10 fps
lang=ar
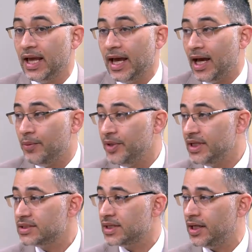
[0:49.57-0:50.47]

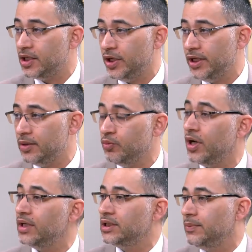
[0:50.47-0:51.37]
اهميتها انه هي
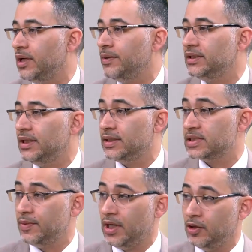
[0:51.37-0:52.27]
مقدمه لبعدين لا
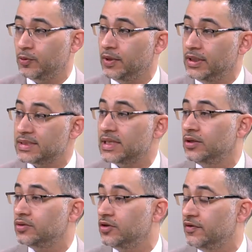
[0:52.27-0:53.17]
سمح الله ممكن الانسان
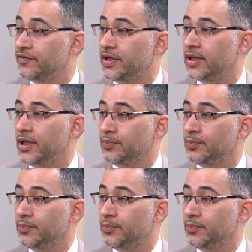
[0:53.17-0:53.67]
يدخل في